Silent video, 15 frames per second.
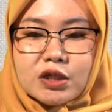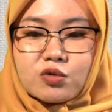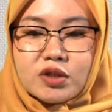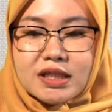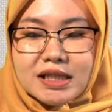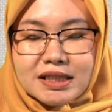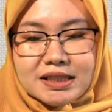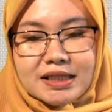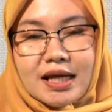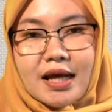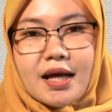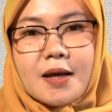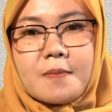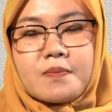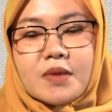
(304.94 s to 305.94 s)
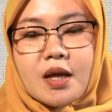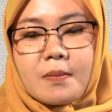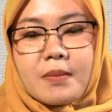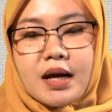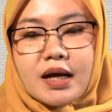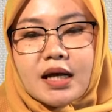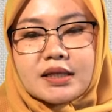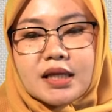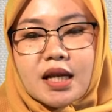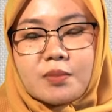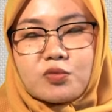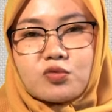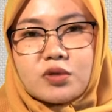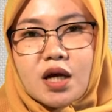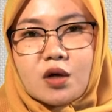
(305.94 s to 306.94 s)
di Indonesia, maka
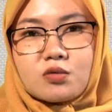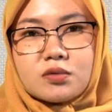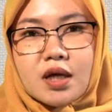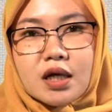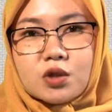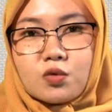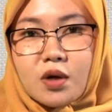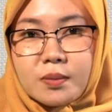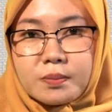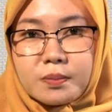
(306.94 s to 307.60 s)
dalam Undang-Undang